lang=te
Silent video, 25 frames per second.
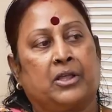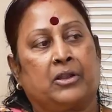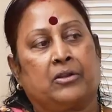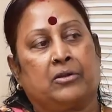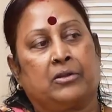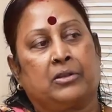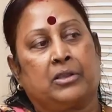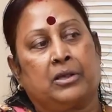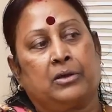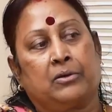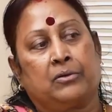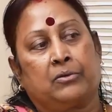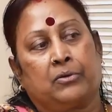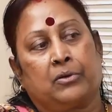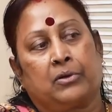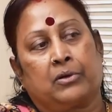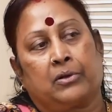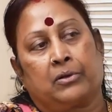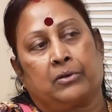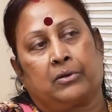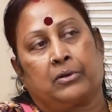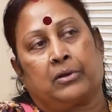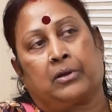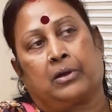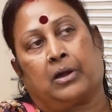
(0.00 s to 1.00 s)
తర్వాత
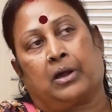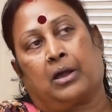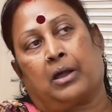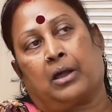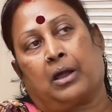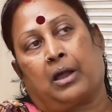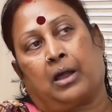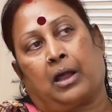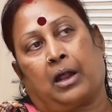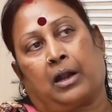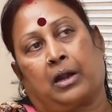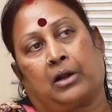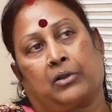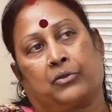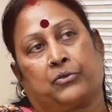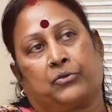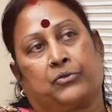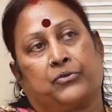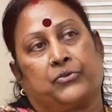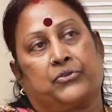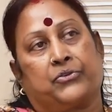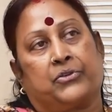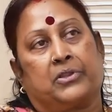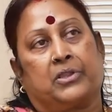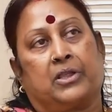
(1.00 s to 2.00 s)
ఇంకా అక్కడ
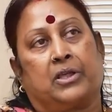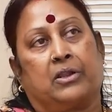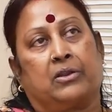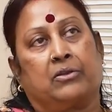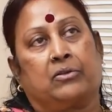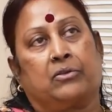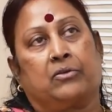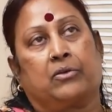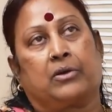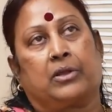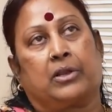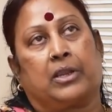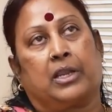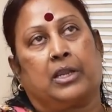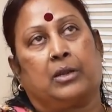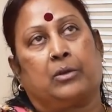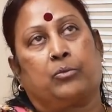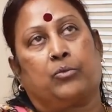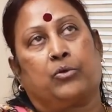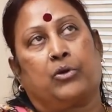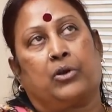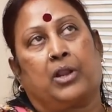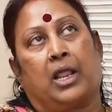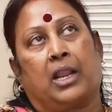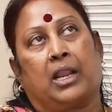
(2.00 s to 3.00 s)
చూసిన తర్వాత ఒక రెండు
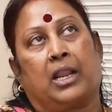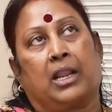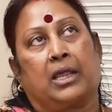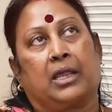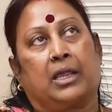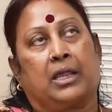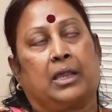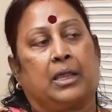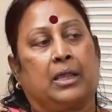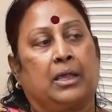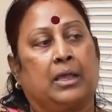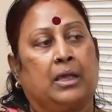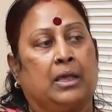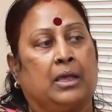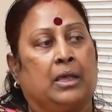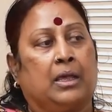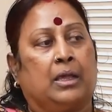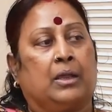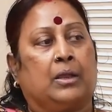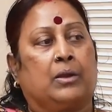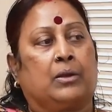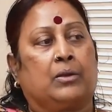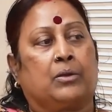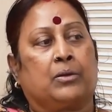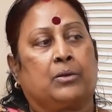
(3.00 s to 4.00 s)
మూడు నెలలకి
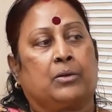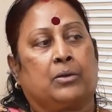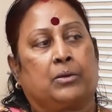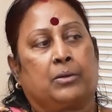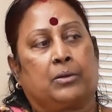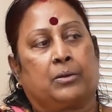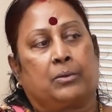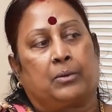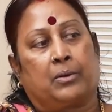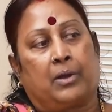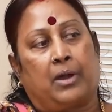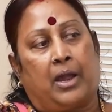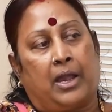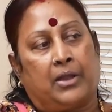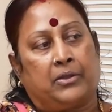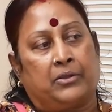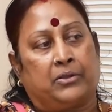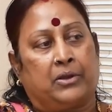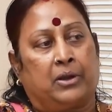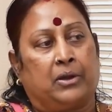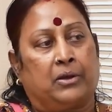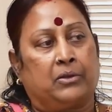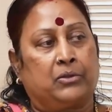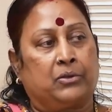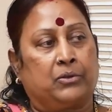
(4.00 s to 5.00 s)

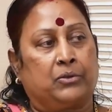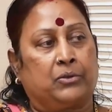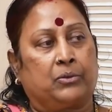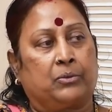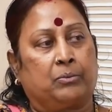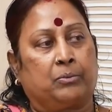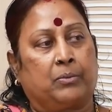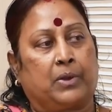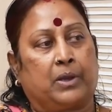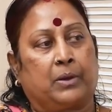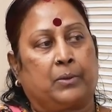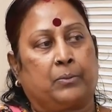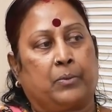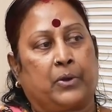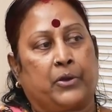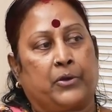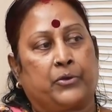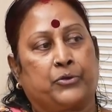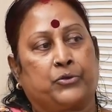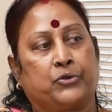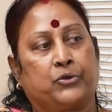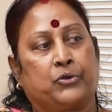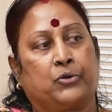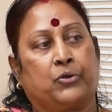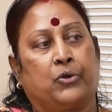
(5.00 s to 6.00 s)
హైదరాబాద్ మన
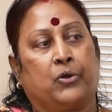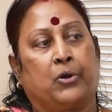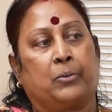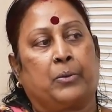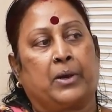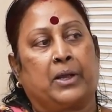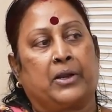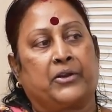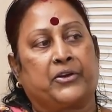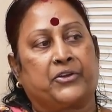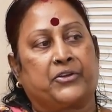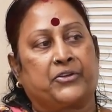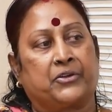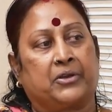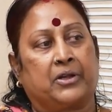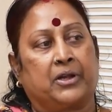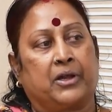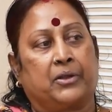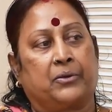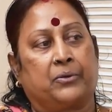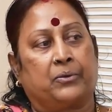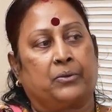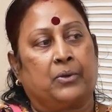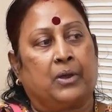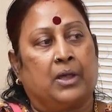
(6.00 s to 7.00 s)
పరుచూరు గోపాలకృష్ణ
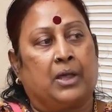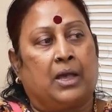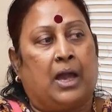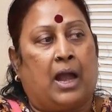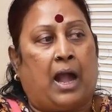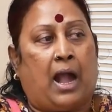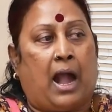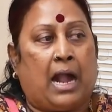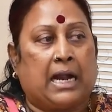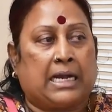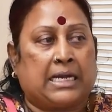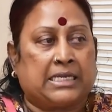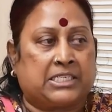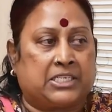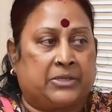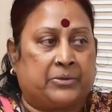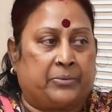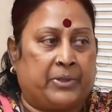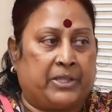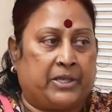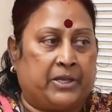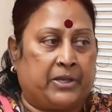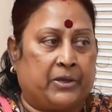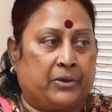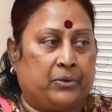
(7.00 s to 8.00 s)
గారు ఆగస్టు
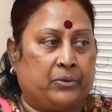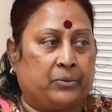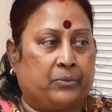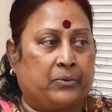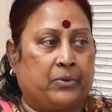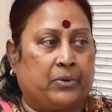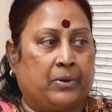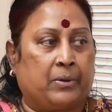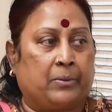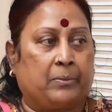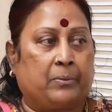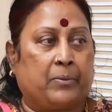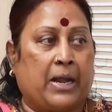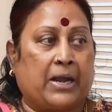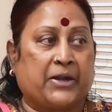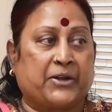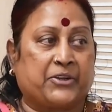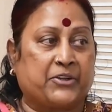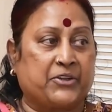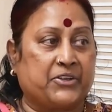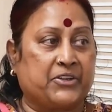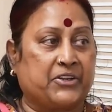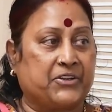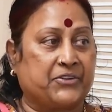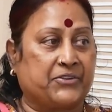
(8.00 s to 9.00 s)
పదిహేను
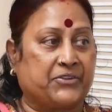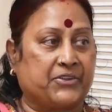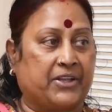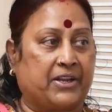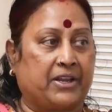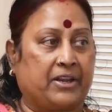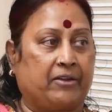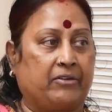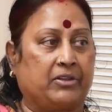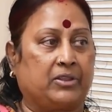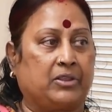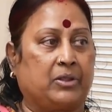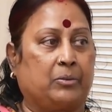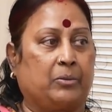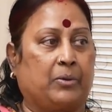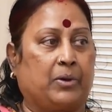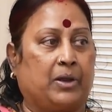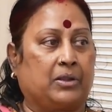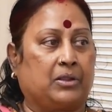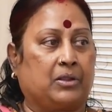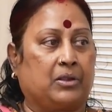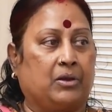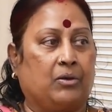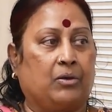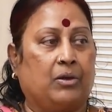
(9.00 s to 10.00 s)
ఫంక్షన్ చేశారు రవీంద్ర
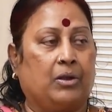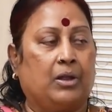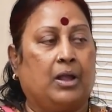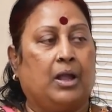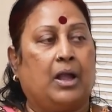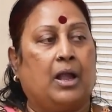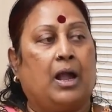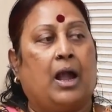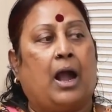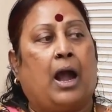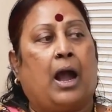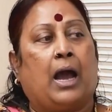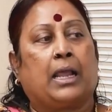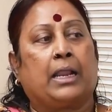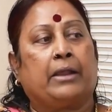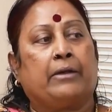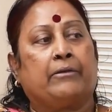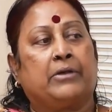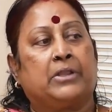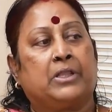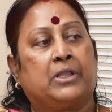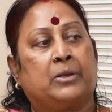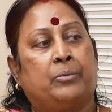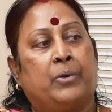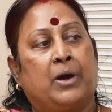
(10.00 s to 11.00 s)
భారతిలో ఆ
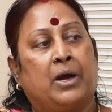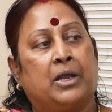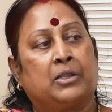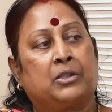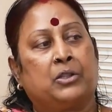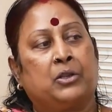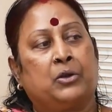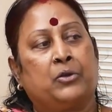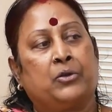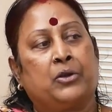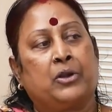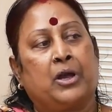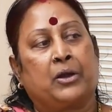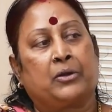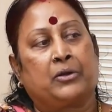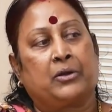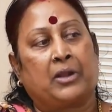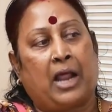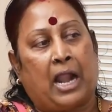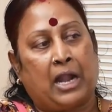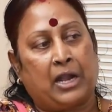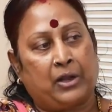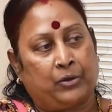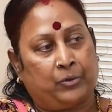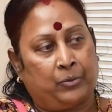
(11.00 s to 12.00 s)
రవీంద్ర భారతిలో నాకు
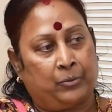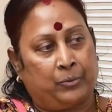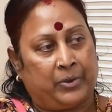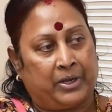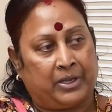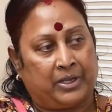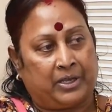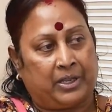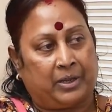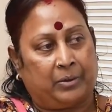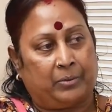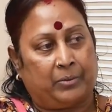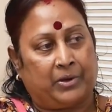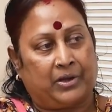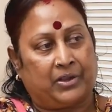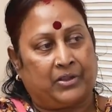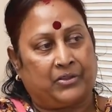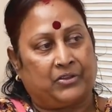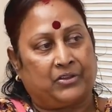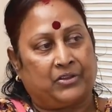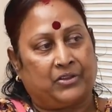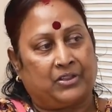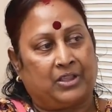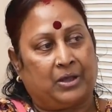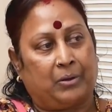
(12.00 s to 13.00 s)
నాటకం పెట్టారన్నమాట
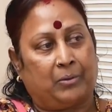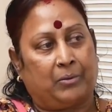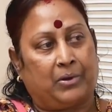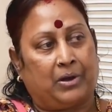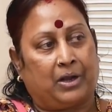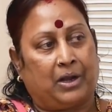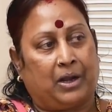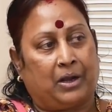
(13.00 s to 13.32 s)
చింతామణి